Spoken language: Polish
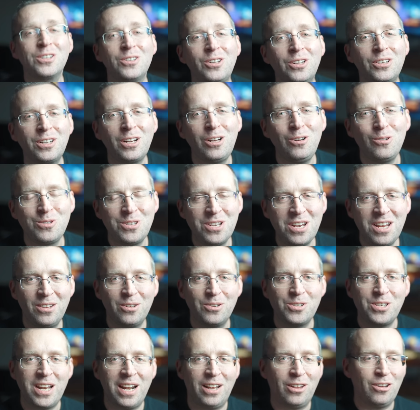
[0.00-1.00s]
co do tych ludzi nie
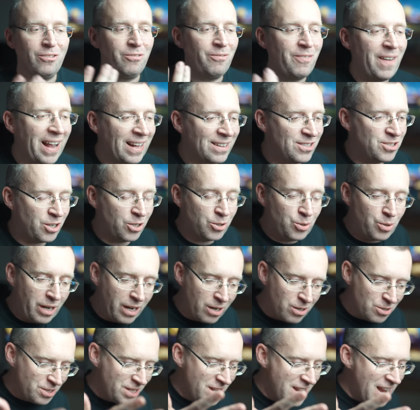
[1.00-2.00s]
dociera to fakt, że
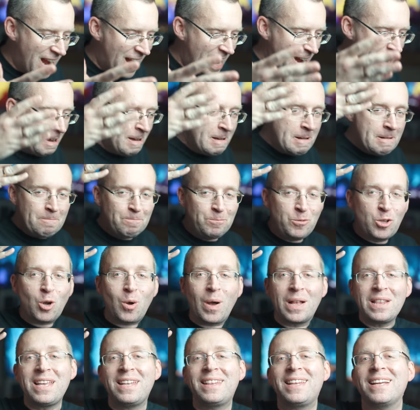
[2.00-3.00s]
któregoś dnia
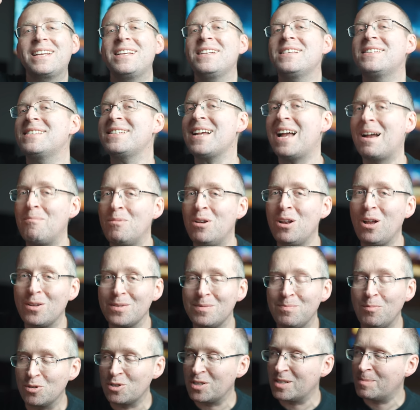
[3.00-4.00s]
dokładnie taki sam
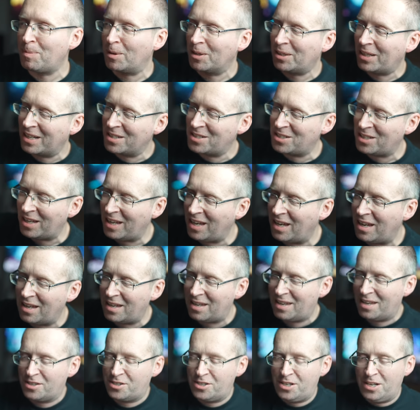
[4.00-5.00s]
los może spotkać
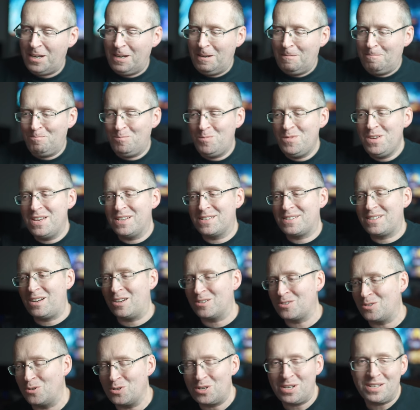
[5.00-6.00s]
ich, jeśli nie
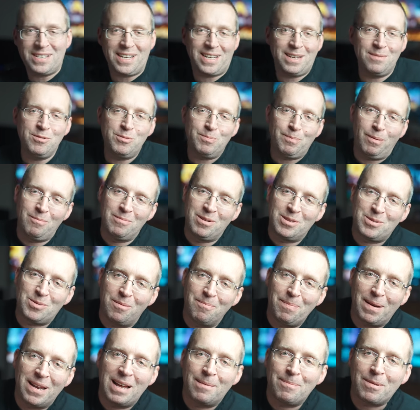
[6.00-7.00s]
zgodzą się z jakimś pomysłem
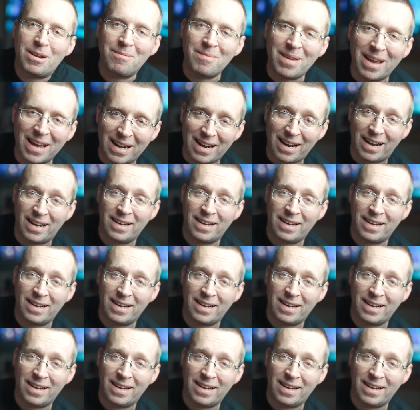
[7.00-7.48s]
pana premiera.